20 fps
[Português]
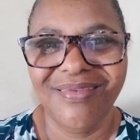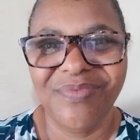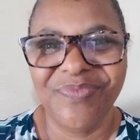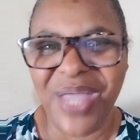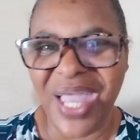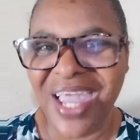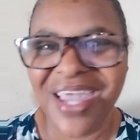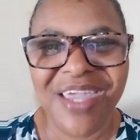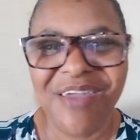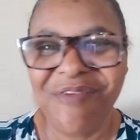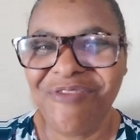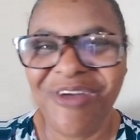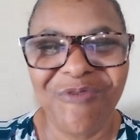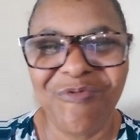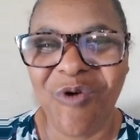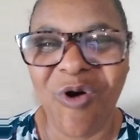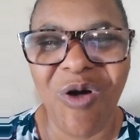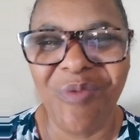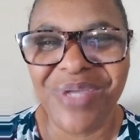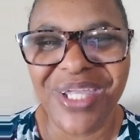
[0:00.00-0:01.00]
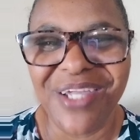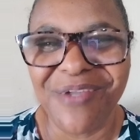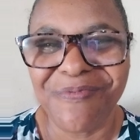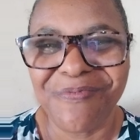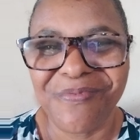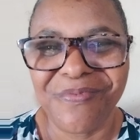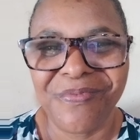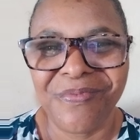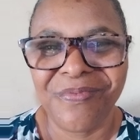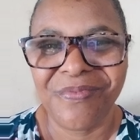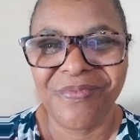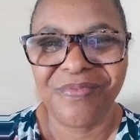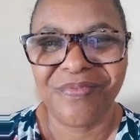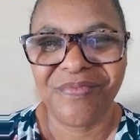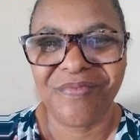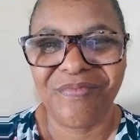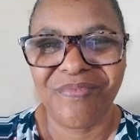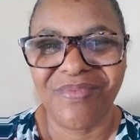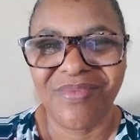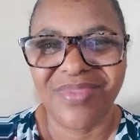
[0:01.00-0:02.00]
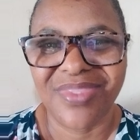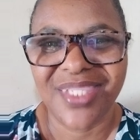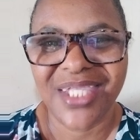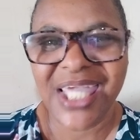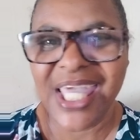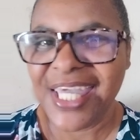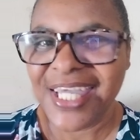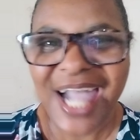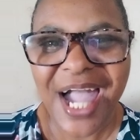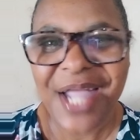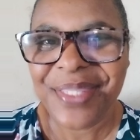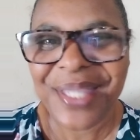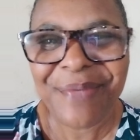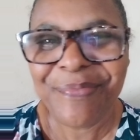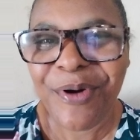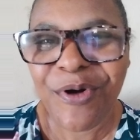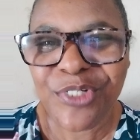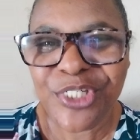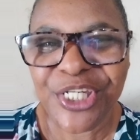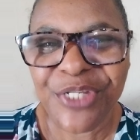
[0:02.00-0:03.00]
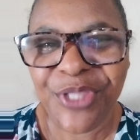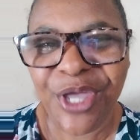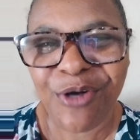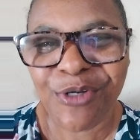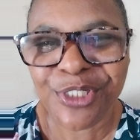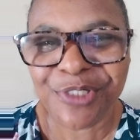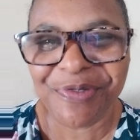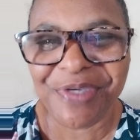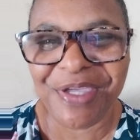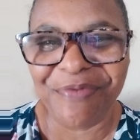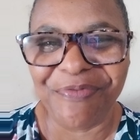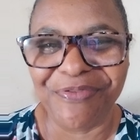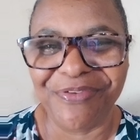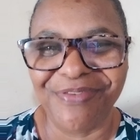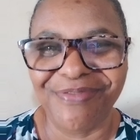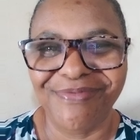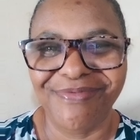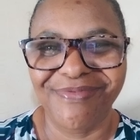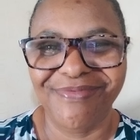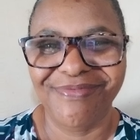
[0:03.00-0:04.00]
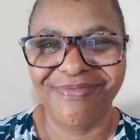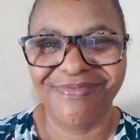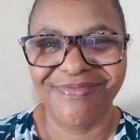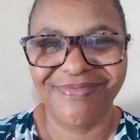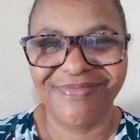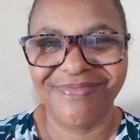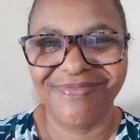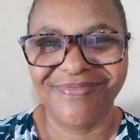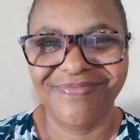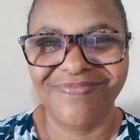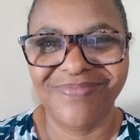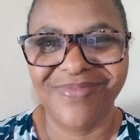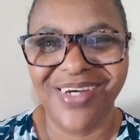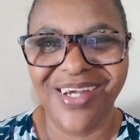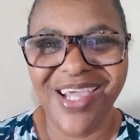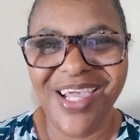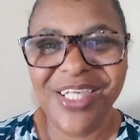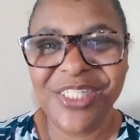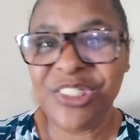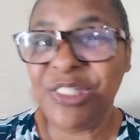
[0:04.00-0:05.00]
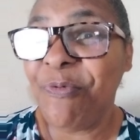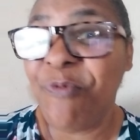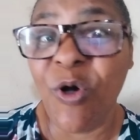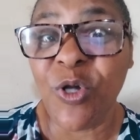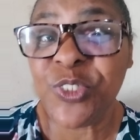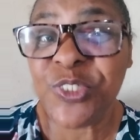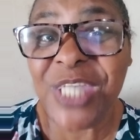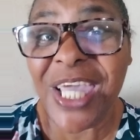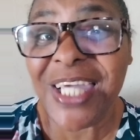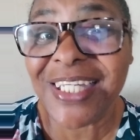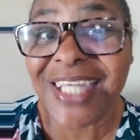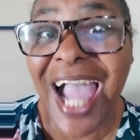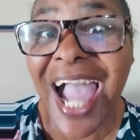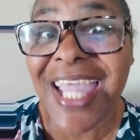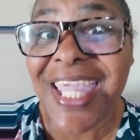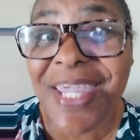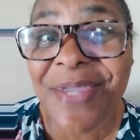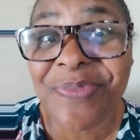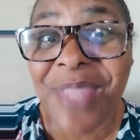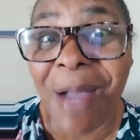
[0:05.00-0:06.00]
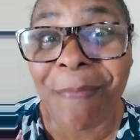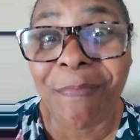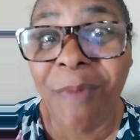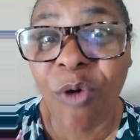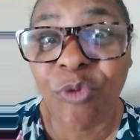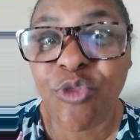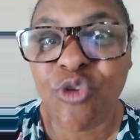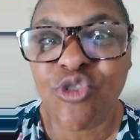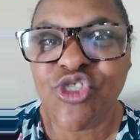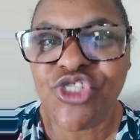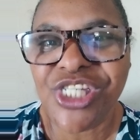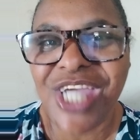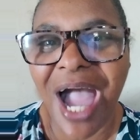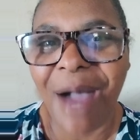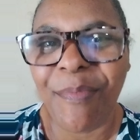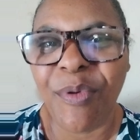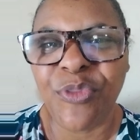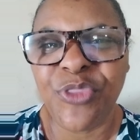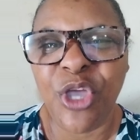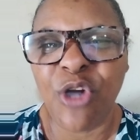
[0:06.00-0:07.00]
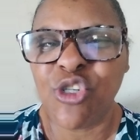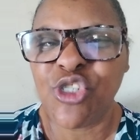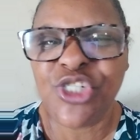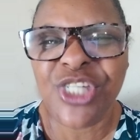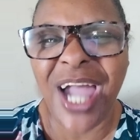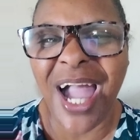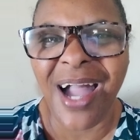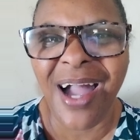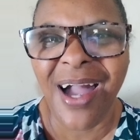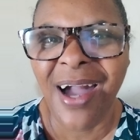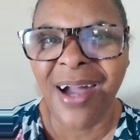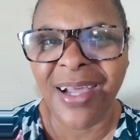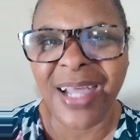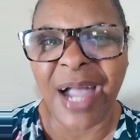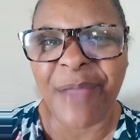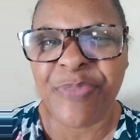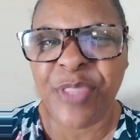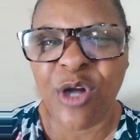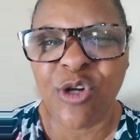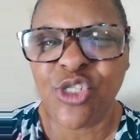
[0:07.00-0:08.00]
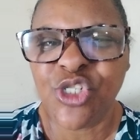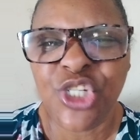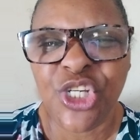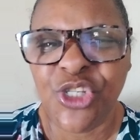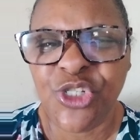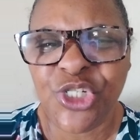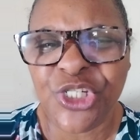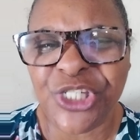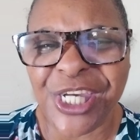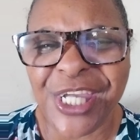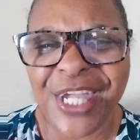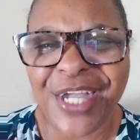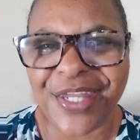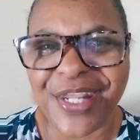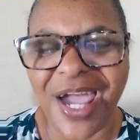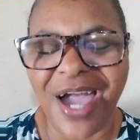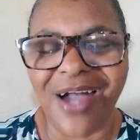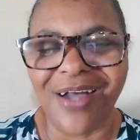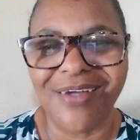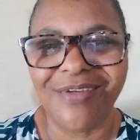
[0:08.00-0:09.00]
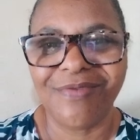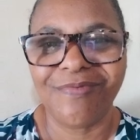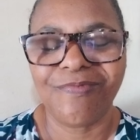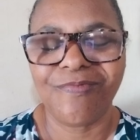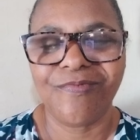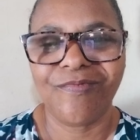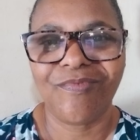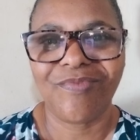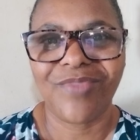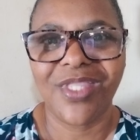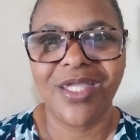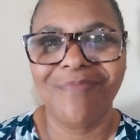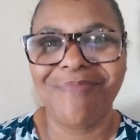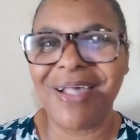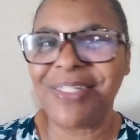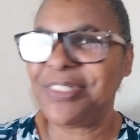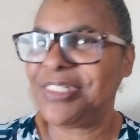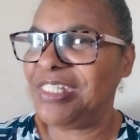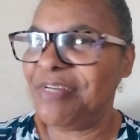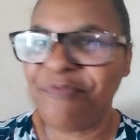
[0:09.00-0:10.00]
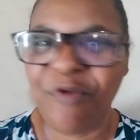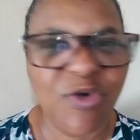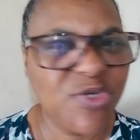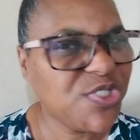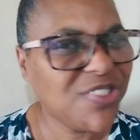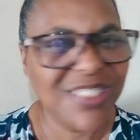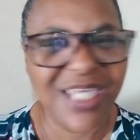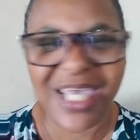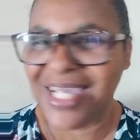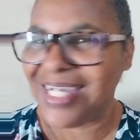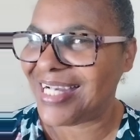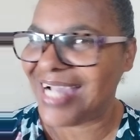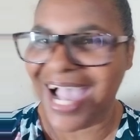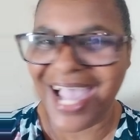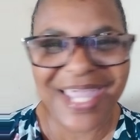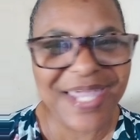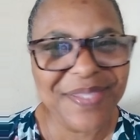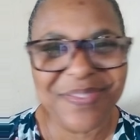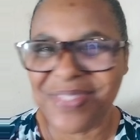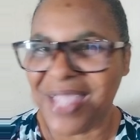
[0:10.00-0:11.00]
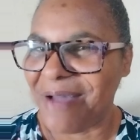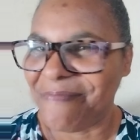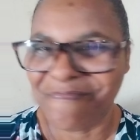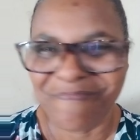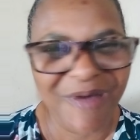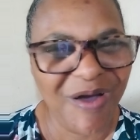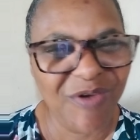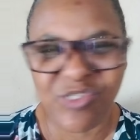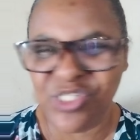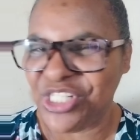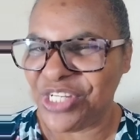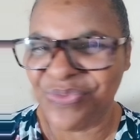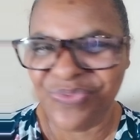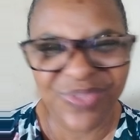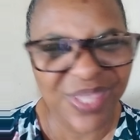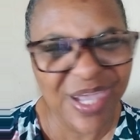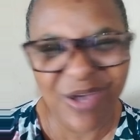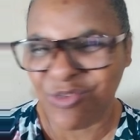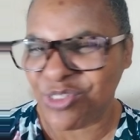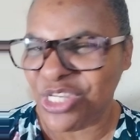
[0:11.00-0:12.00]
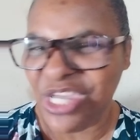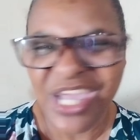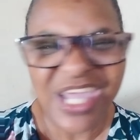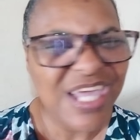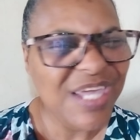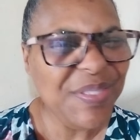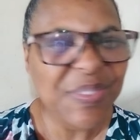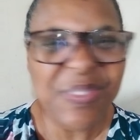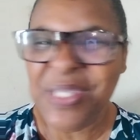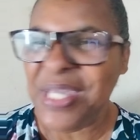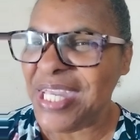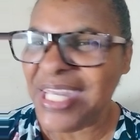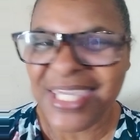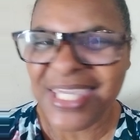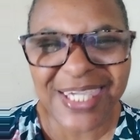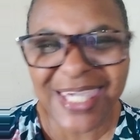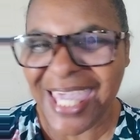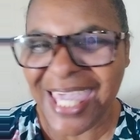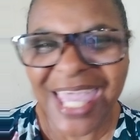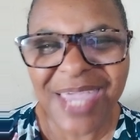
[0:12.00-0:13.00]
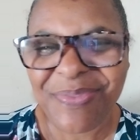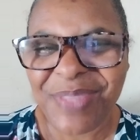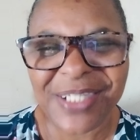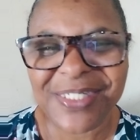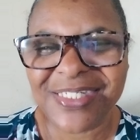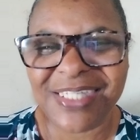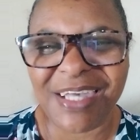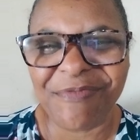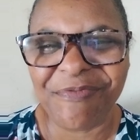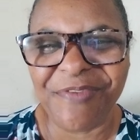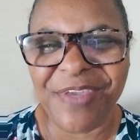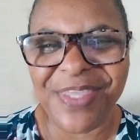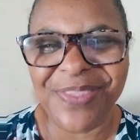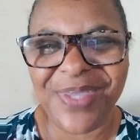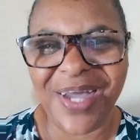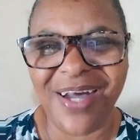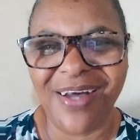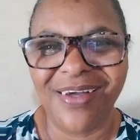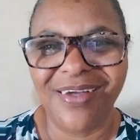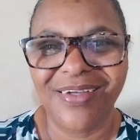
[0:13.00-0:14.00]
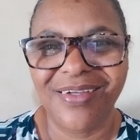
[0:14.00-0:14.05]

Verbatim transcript: Terrível homem que cai na mão de Deus vivo. Se você cair na mão do diabo, Deus te arranca, Deus te tira. Mas se você cair na mão de Deus, ninguém nessa vida